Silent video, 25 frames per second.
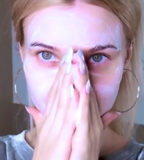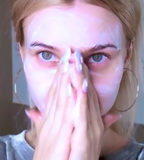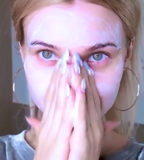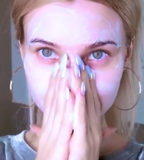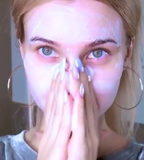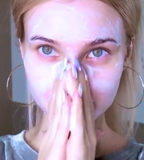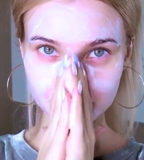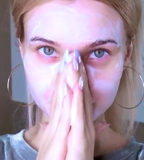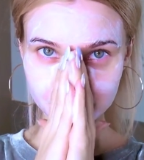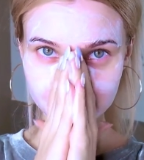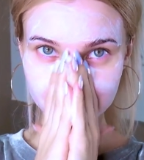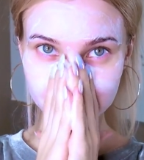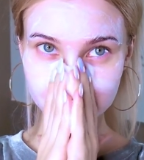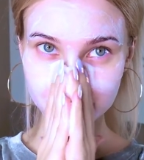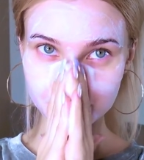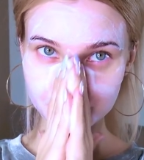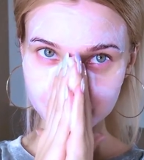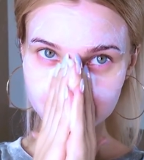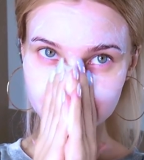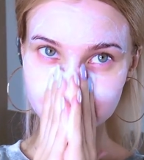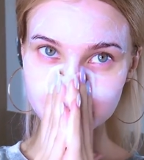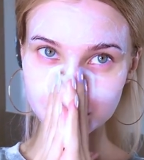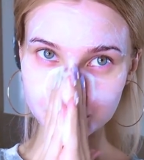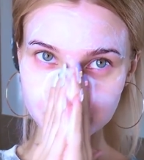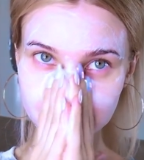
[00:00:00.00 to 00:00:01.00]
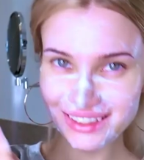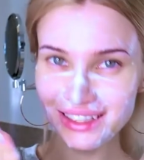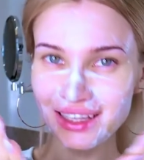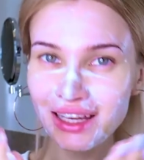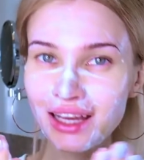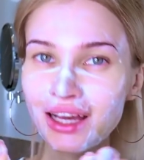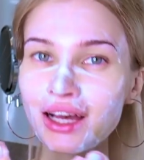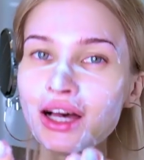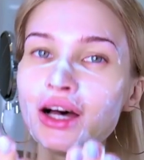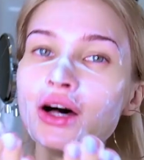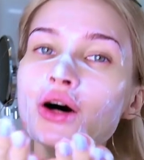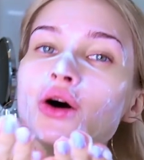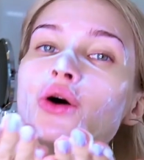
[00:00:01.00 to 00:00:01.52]
очень круто использовать
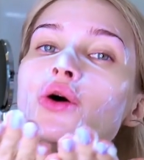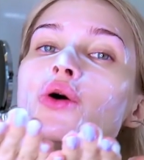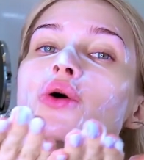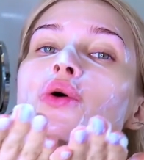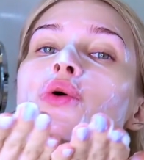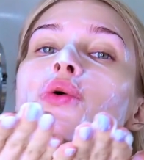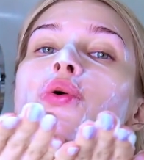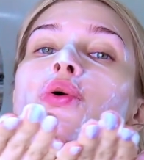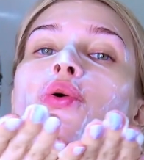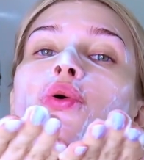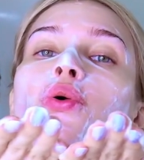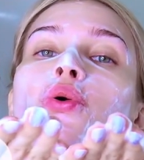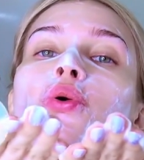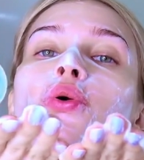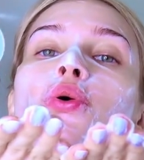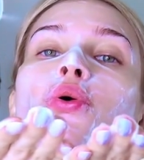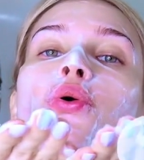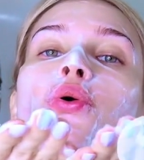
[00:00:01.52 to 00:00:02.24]
массажную щеточку.